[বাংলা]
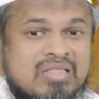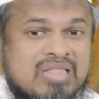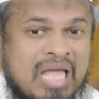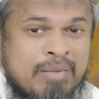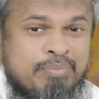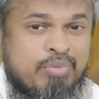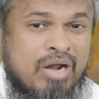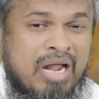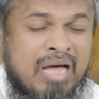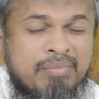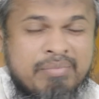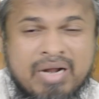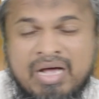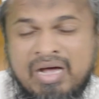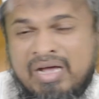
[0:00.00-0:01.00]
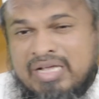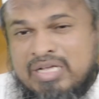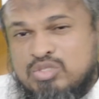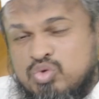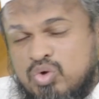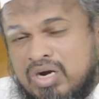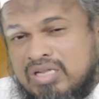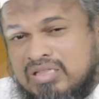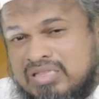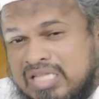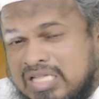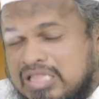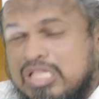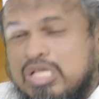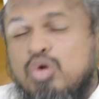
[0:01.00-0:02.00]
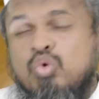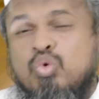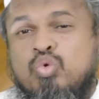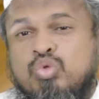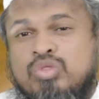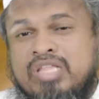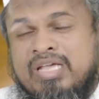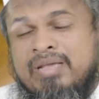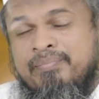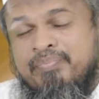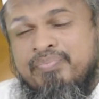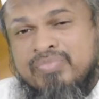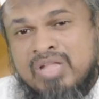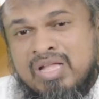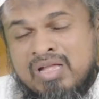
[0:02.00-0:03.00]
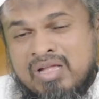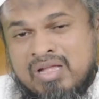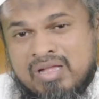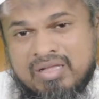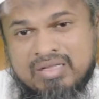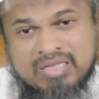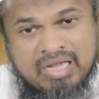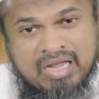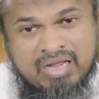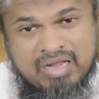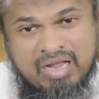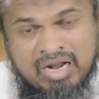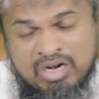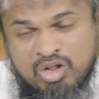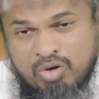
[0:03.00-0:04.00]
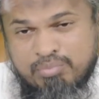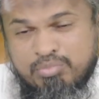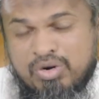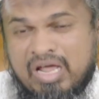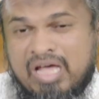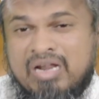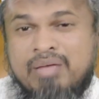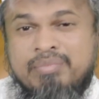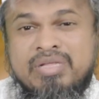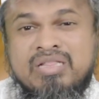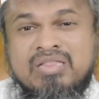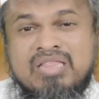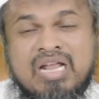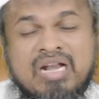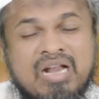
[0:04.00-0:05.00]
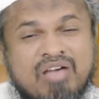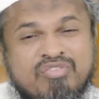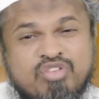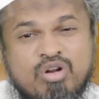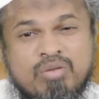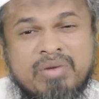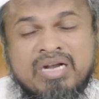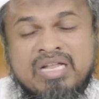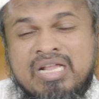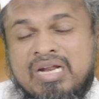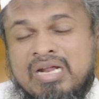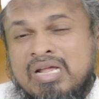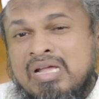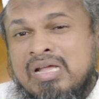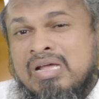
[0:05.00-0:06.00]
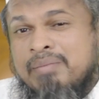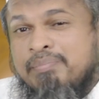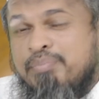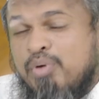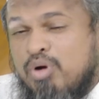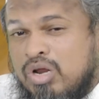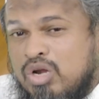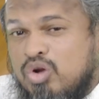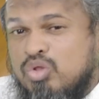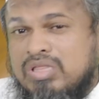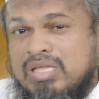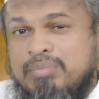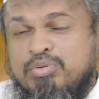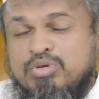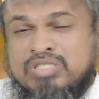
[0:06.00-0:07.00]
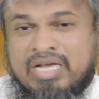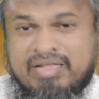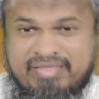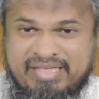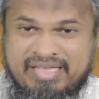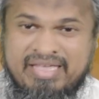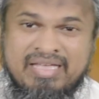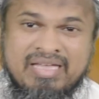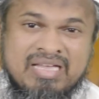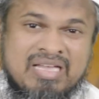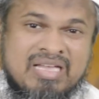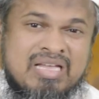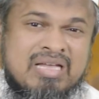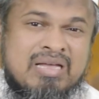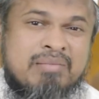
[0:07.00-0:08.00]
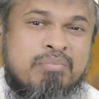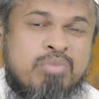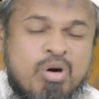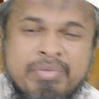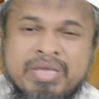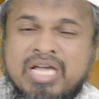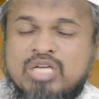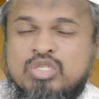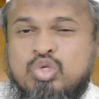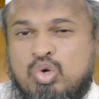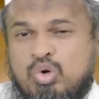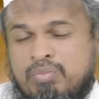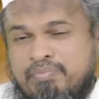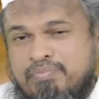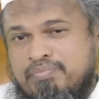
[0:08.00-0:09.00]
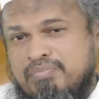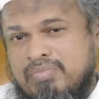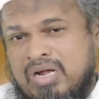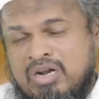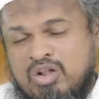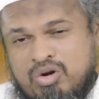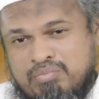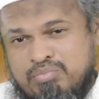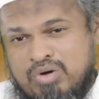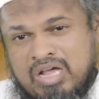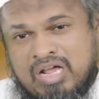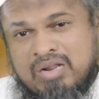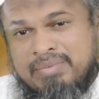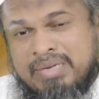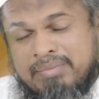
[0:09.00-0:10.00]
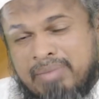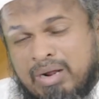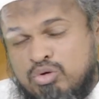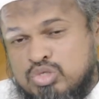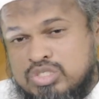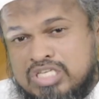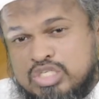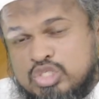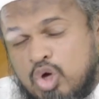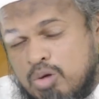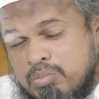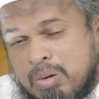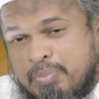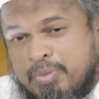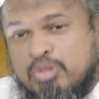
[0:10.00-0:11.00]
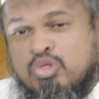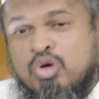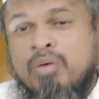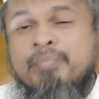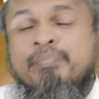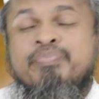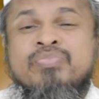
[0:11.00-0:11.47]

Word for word: তারপর আমরা এসুরার দ্বিতীয় রুকুতে আল্লাহ রব্বুল আলমিন তার নাফরমানির পরিণতি বুঝাতে ভূমিকা স্বরূপ আল্লাহ রব্বুল আলমিন মানুষকে সর্বপ্রথম